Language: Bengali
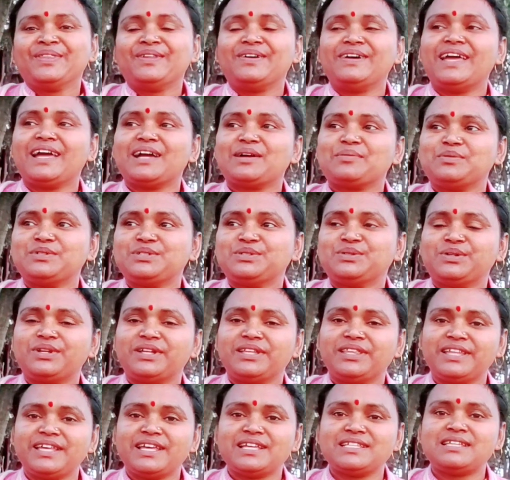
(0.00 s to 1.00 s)
তো এক পিস
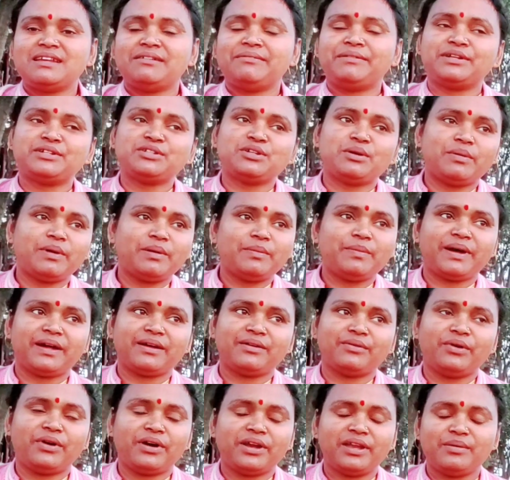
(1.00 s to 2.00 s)
করে দিয়েছিলাম আর সবার
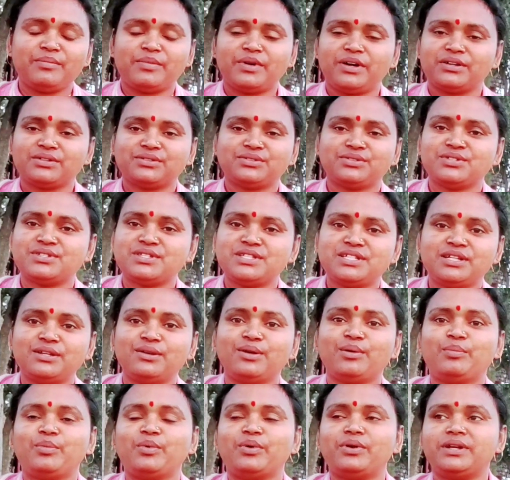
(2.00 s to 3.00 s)
ঘরে মাংস
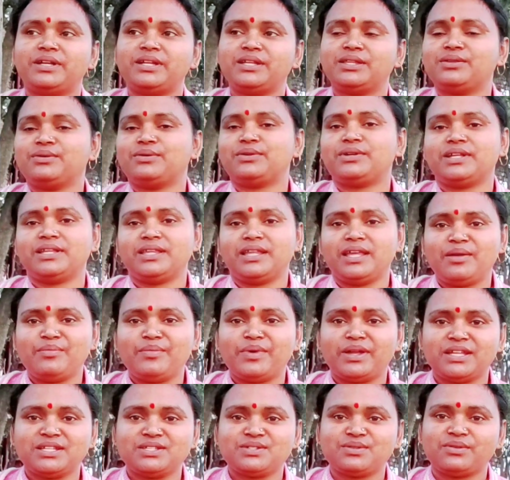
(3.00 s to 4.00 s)
ছিল পোলট্রির তো ওটা দিয়েই
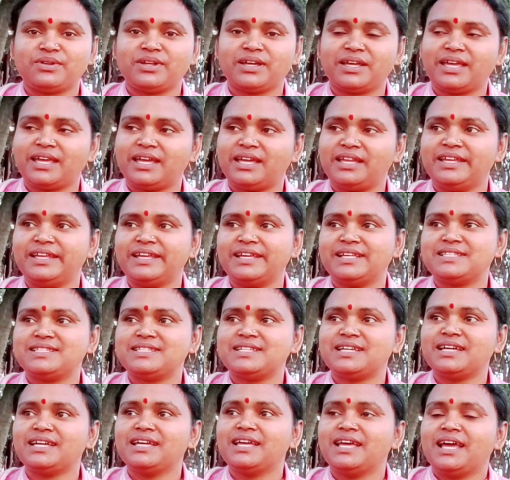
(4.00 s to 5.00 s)
ম্যানেজ করে খেয়ে
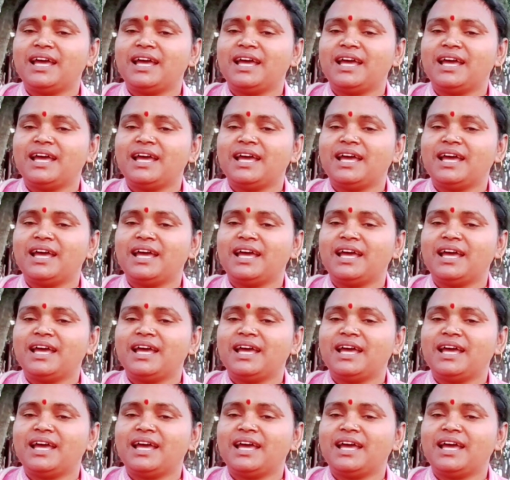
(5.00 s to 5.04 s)
নিয়েছে